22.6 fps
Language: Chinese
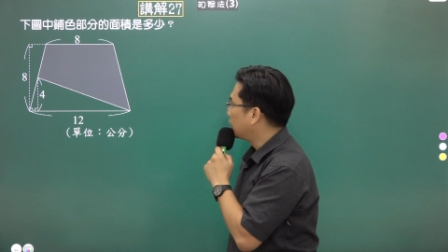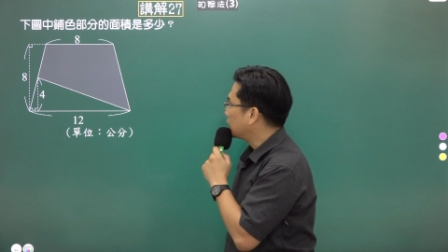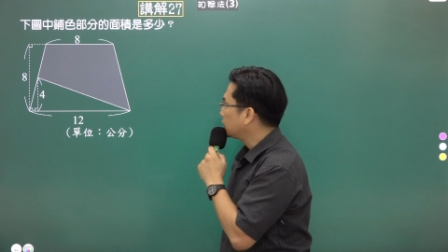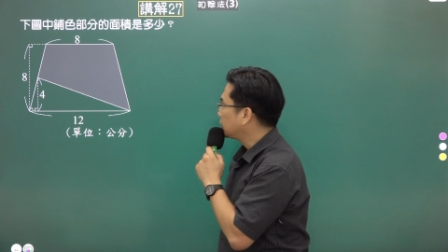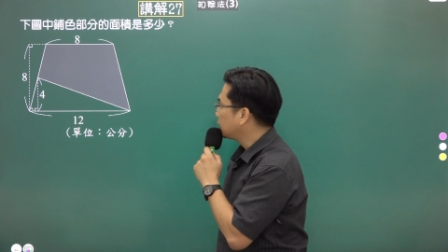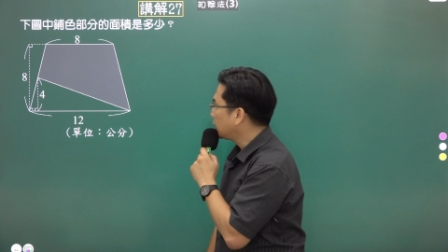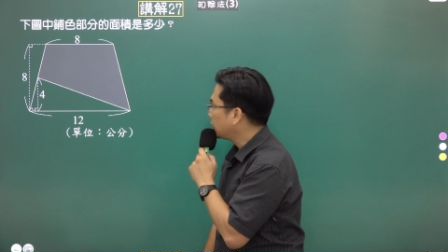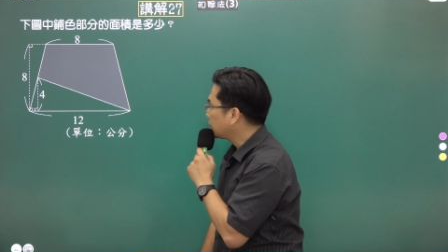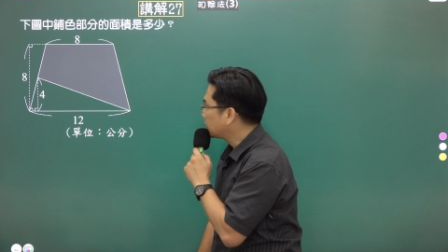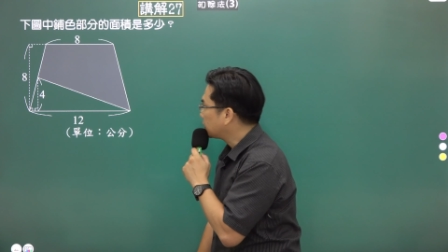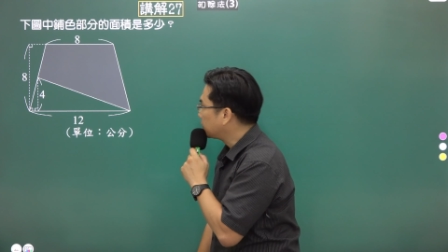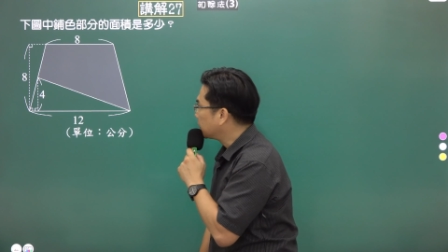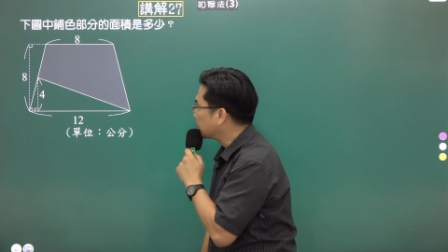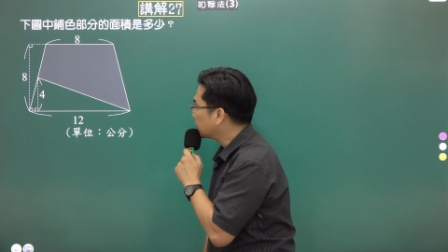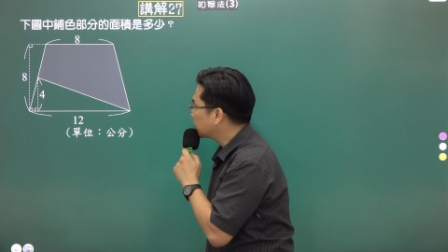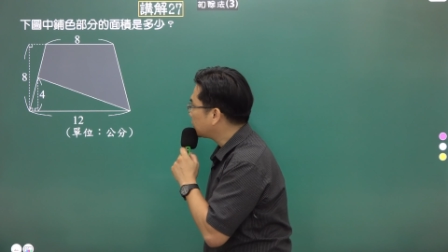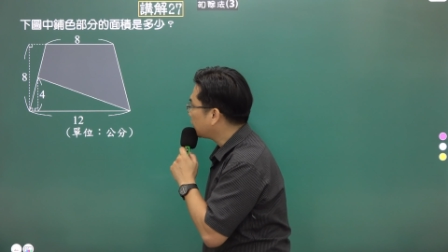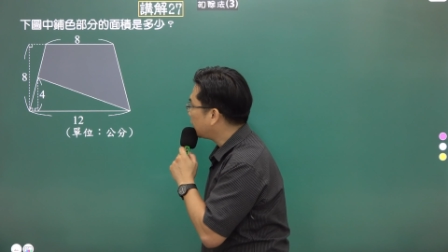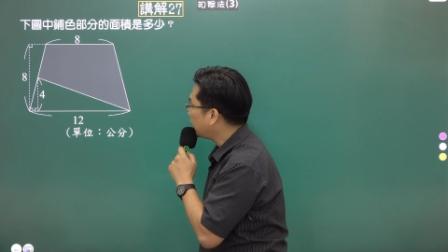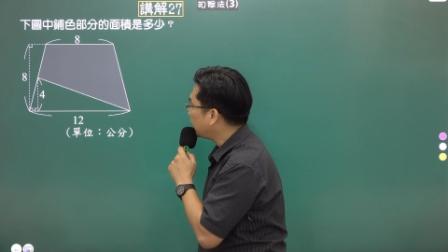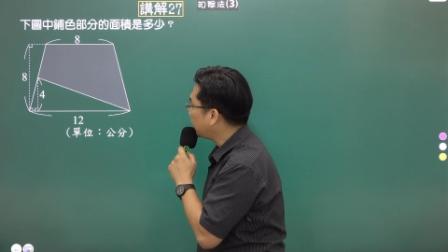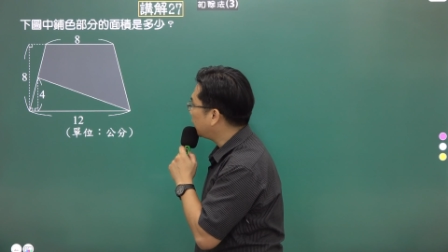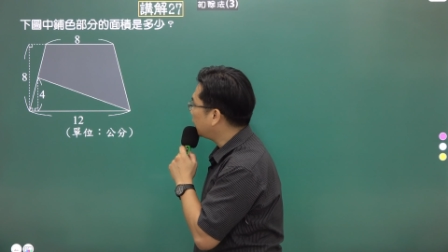这个怎么
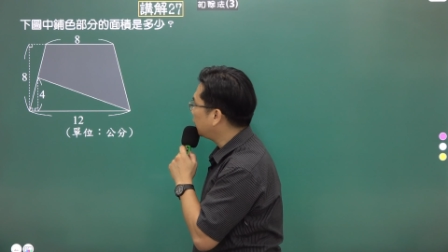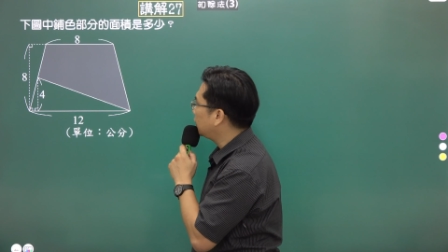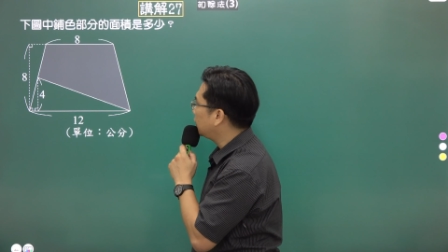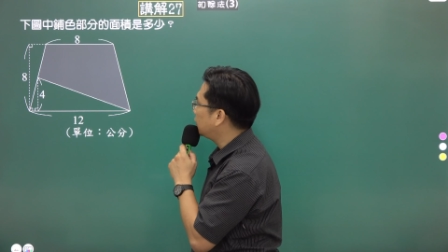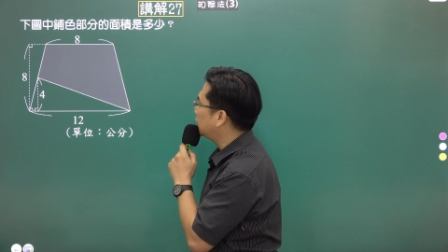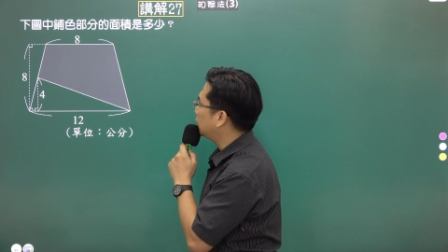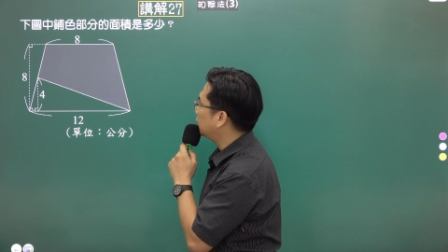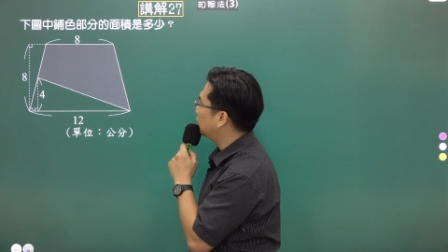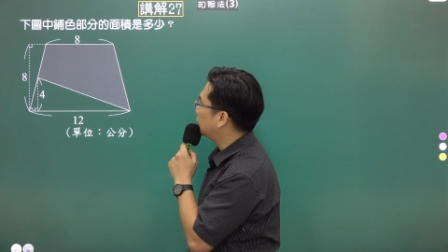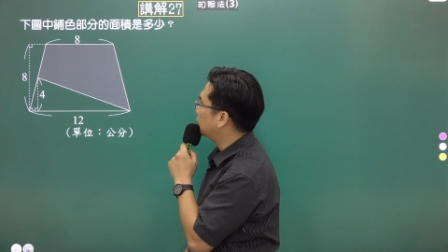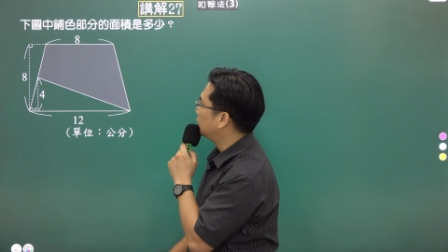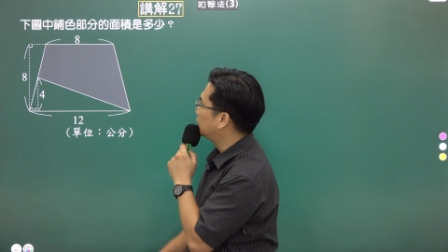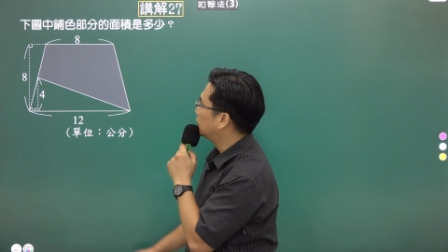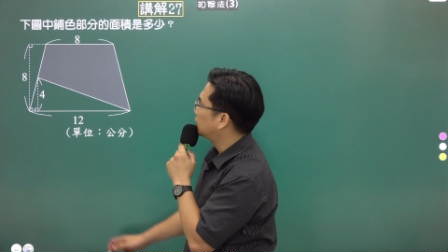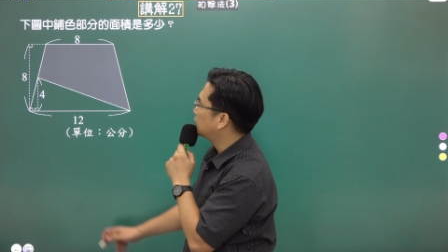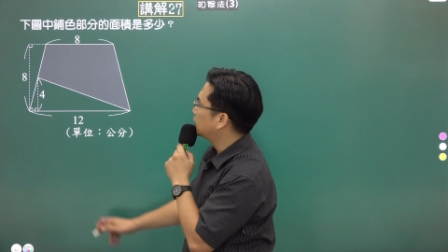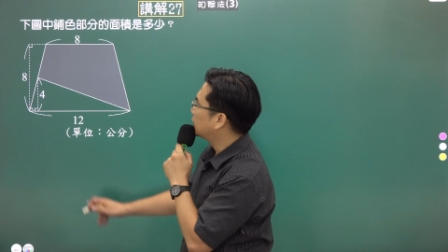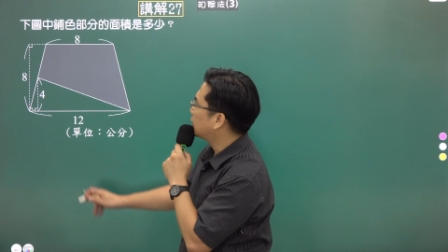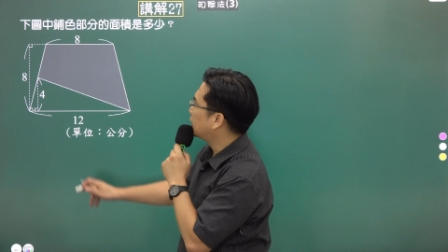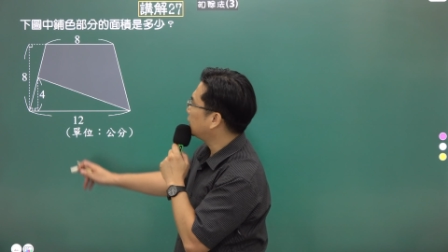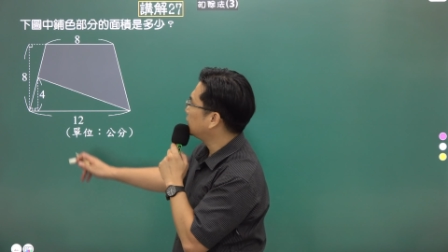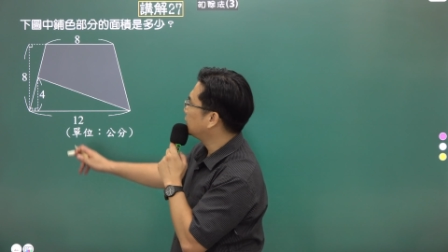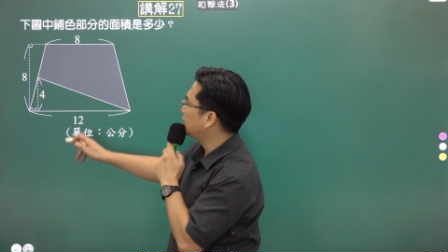算呢？这
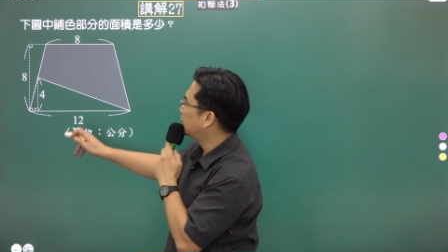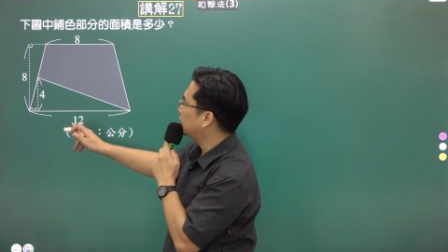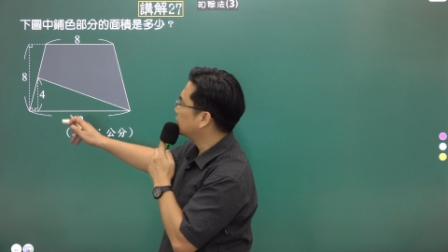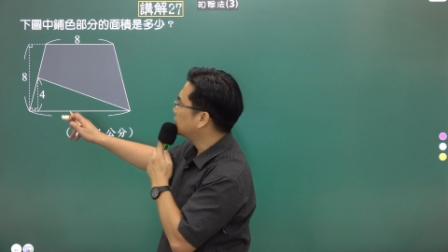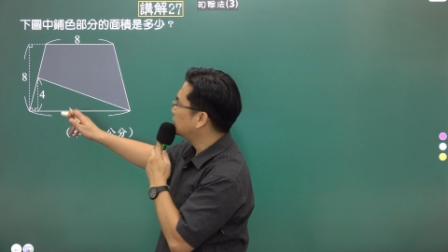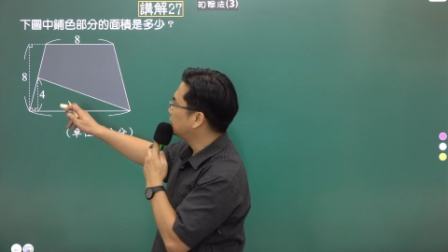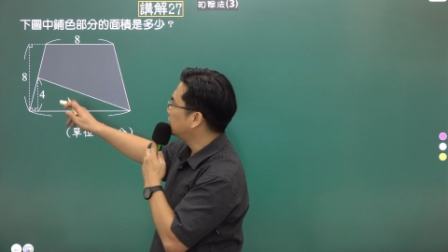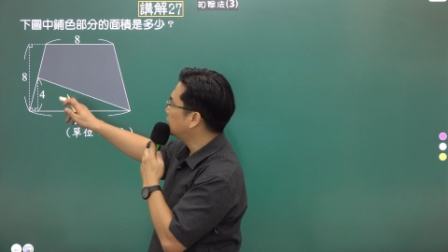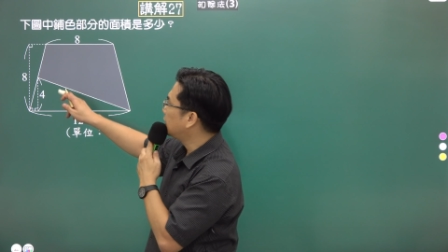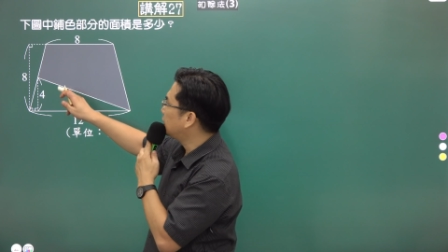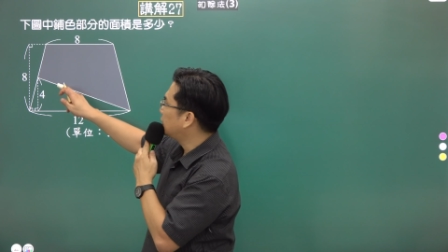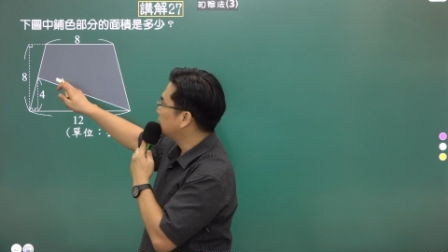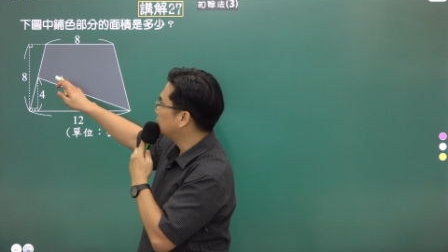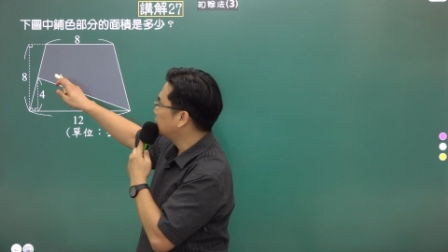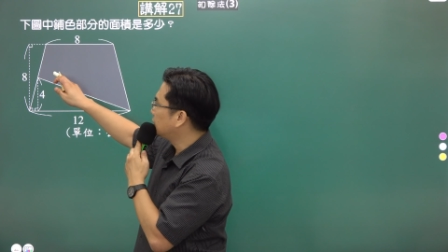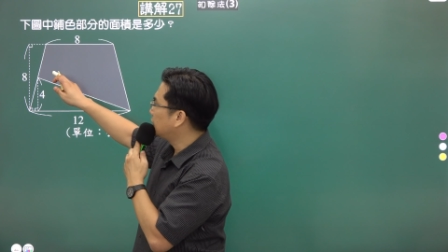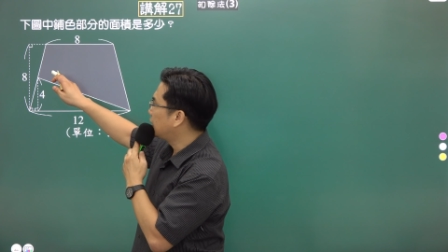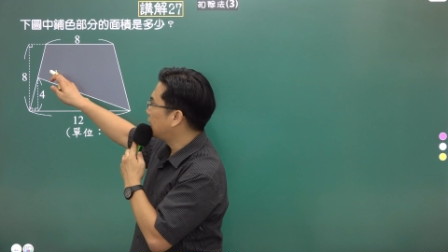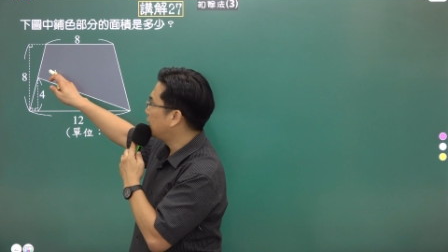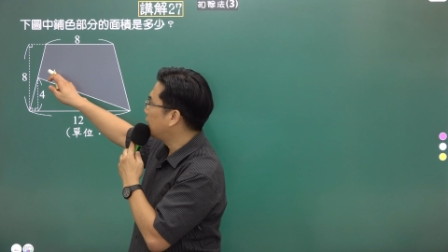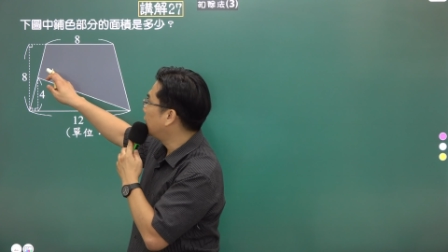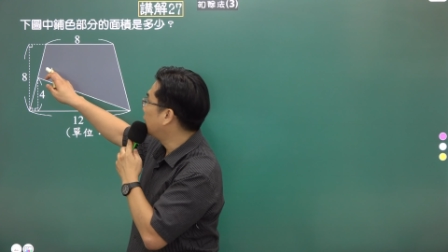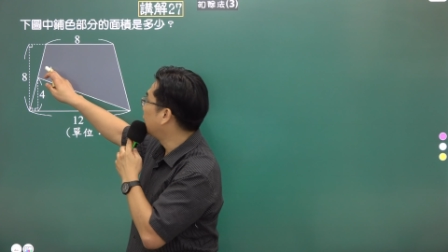看起来是这样子
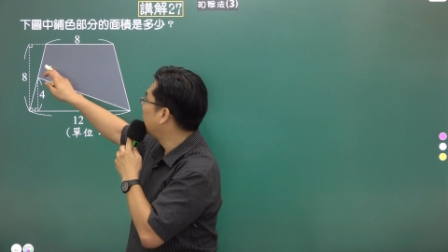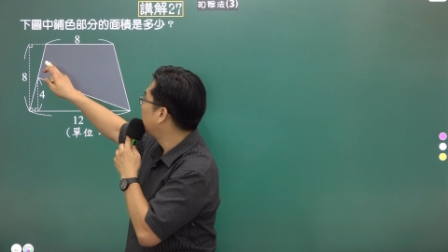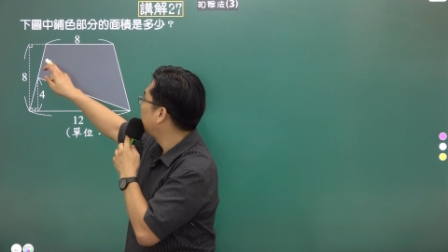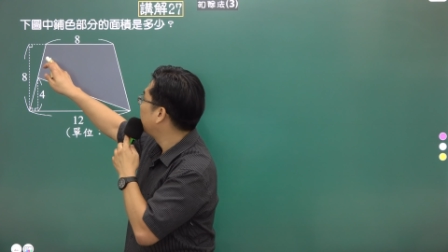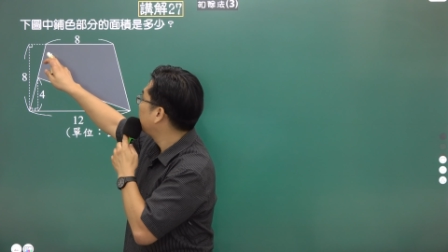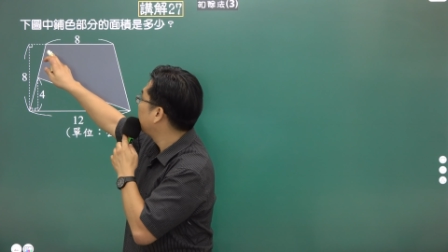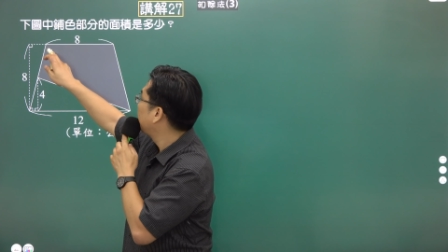啊，哈，